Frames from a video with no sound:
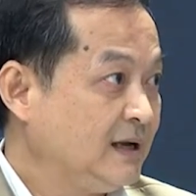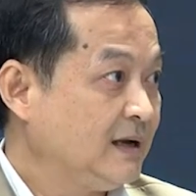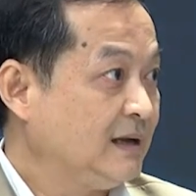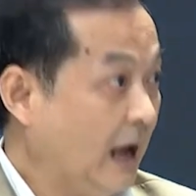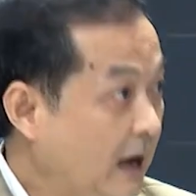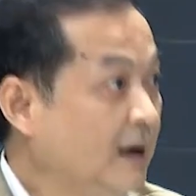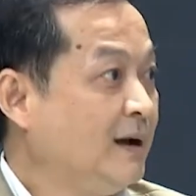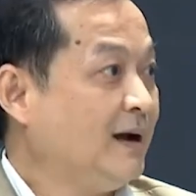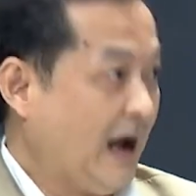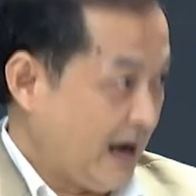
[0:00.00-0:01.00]
นะ
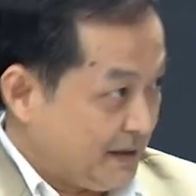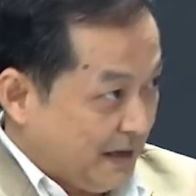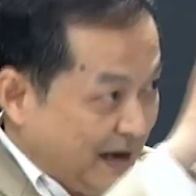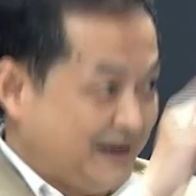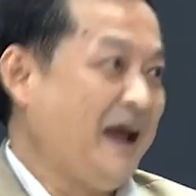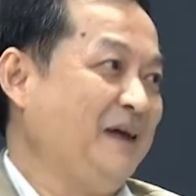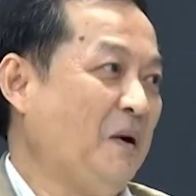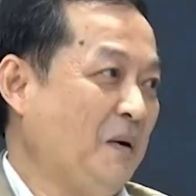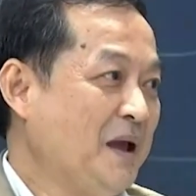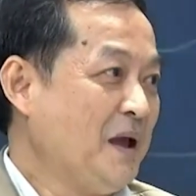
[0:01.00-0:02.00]
อันนี้แน่น
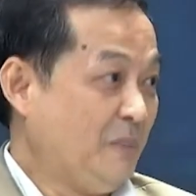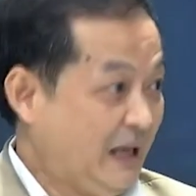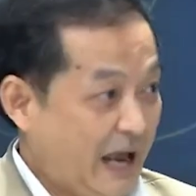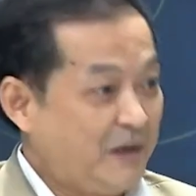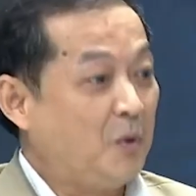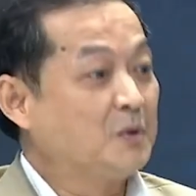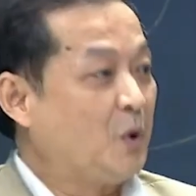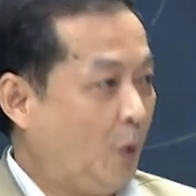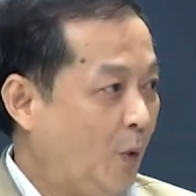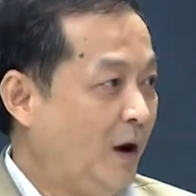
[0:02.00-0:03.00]
อนมีหลายคน
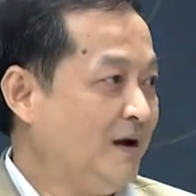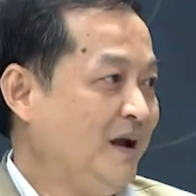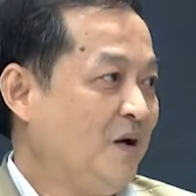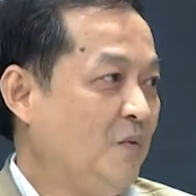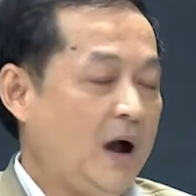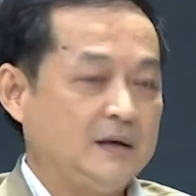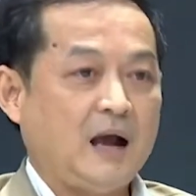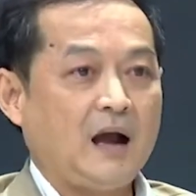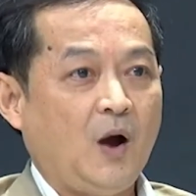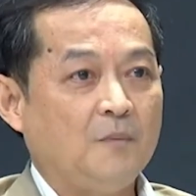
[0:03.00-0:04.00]
กลัวว่า
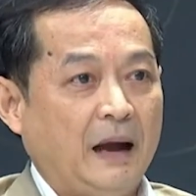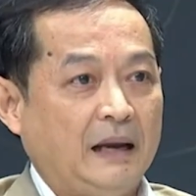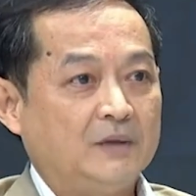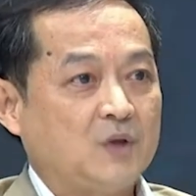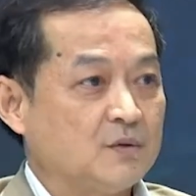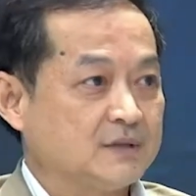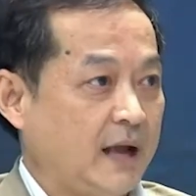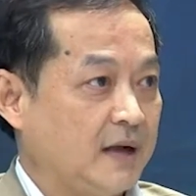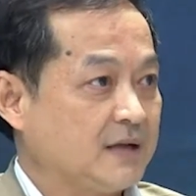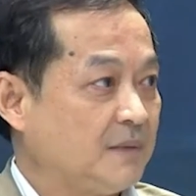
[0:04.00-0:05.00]
ถ้าเข้าไปแล้วต้องแสด
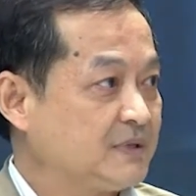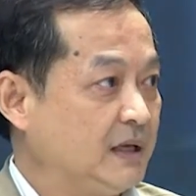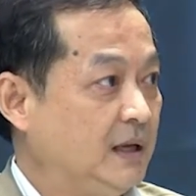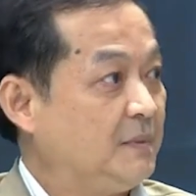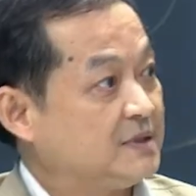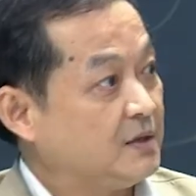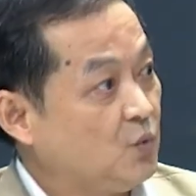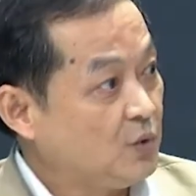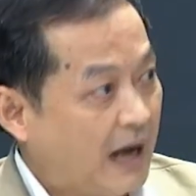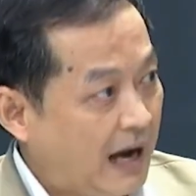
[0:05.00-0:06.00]
งทรัพย์สินแล้วมันจะ
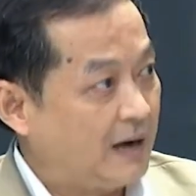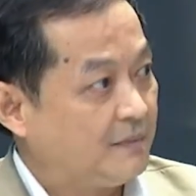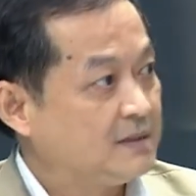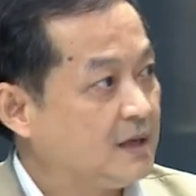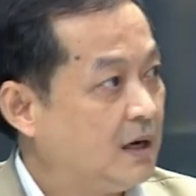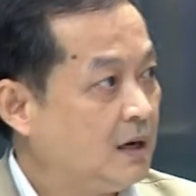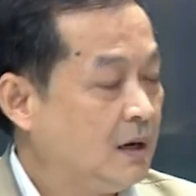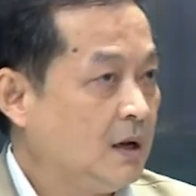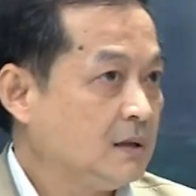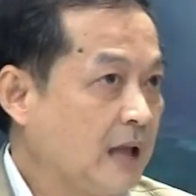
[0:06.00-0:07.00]
ยุ่งยากมันจะ
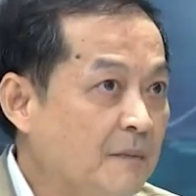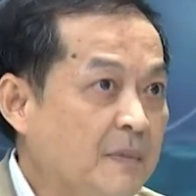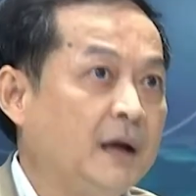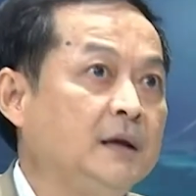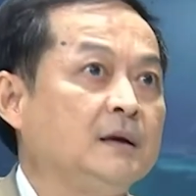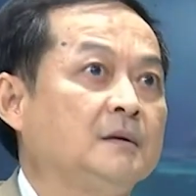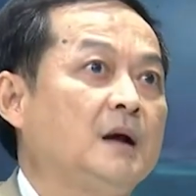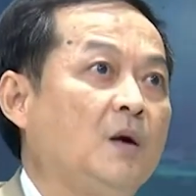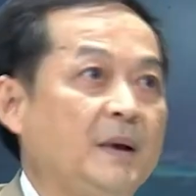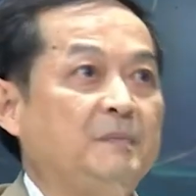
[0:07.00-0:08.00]
ทำให้
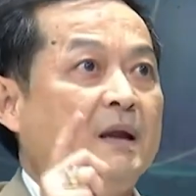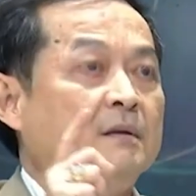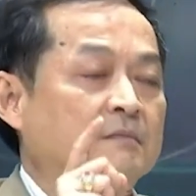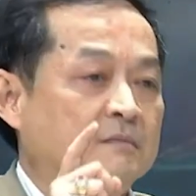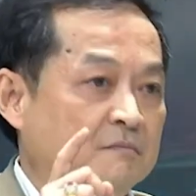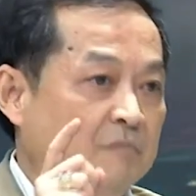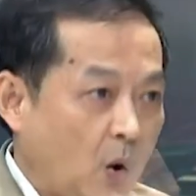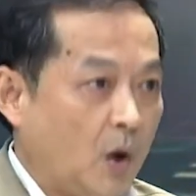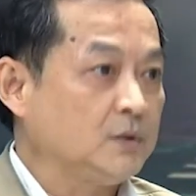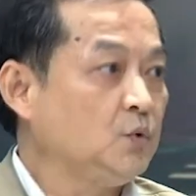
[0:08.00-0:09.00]
เขาไปเป็นบ
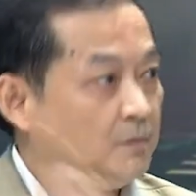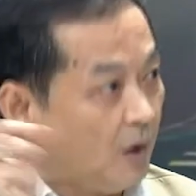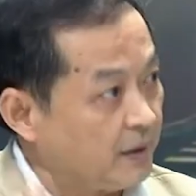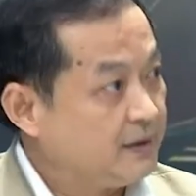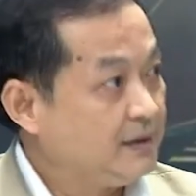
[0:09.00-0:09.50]
อร์ดนู่นบอร์ดนี่